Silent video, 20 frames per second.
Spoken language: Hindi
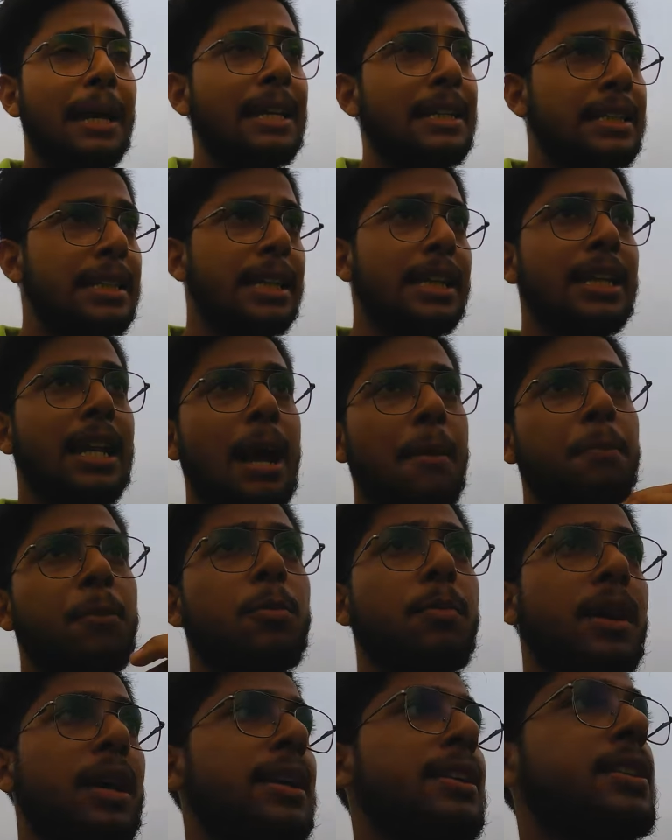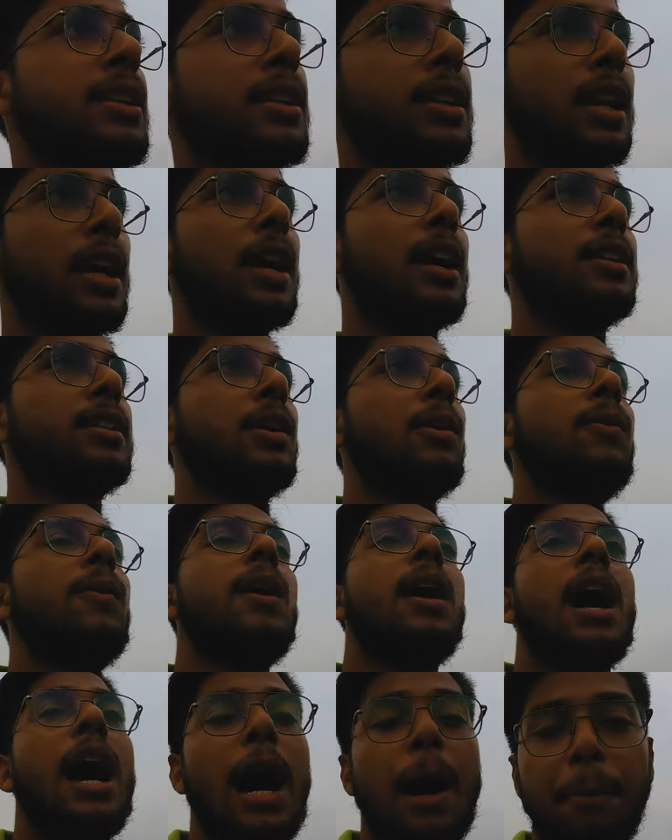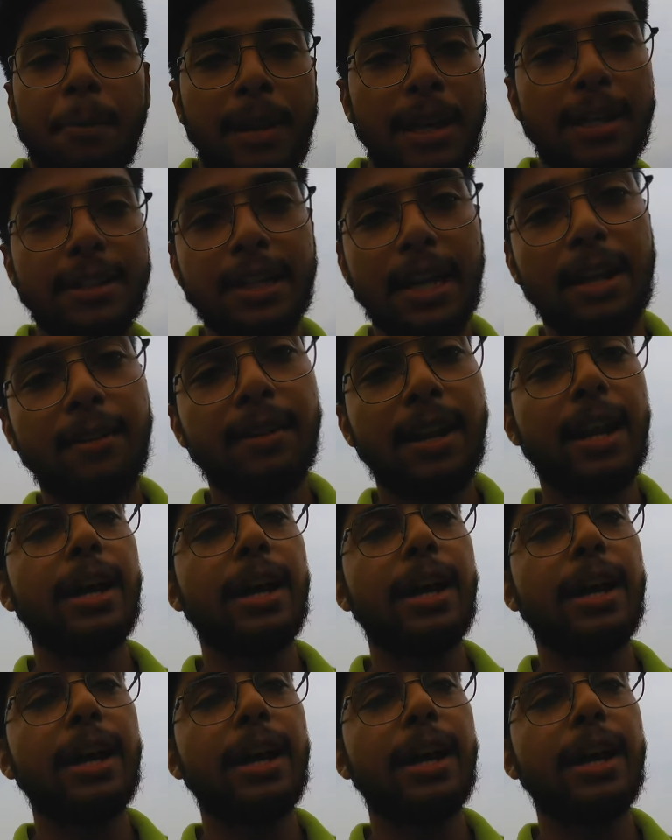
मेन चीज़ आपको मैं एक चीज़ क्लियर करता हूँ हमने ये चैनल